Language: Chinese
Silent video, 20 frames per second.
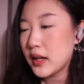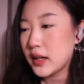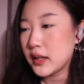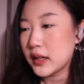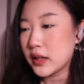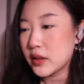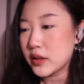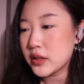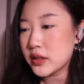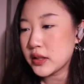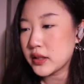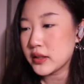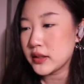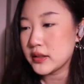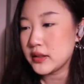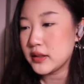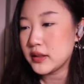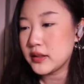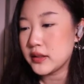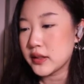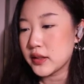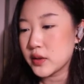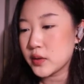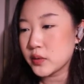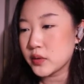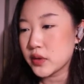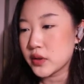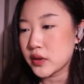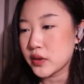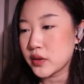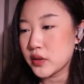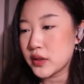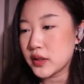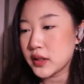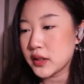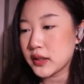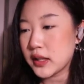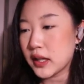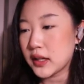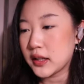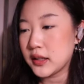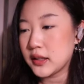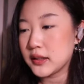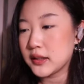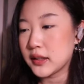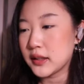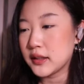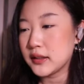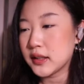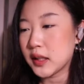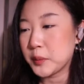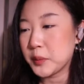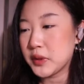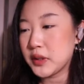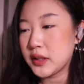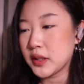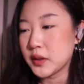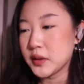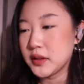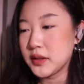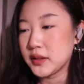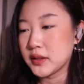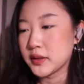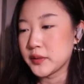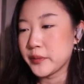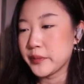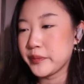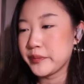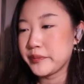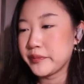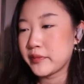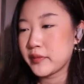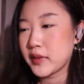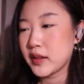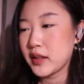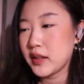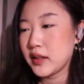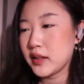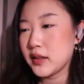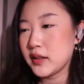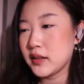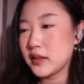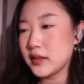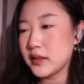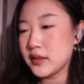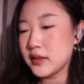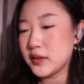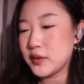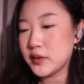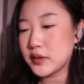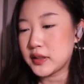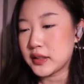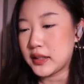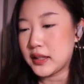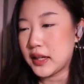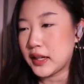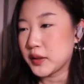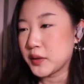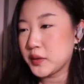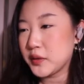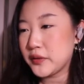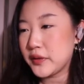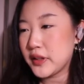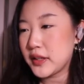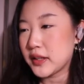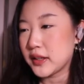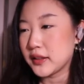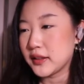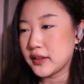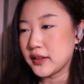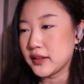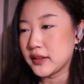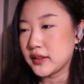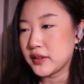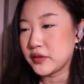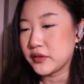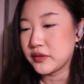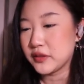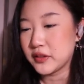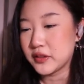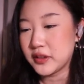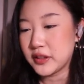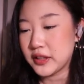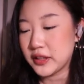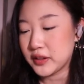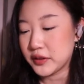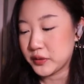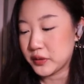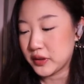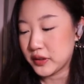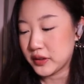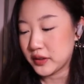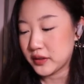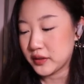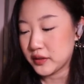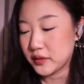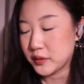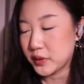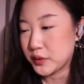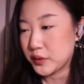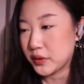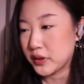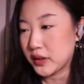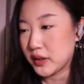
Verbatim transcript: 然后上一期结束的时候，这个大哥在跟咱们调情，就是咱俩都非常的 flirty，所以我觉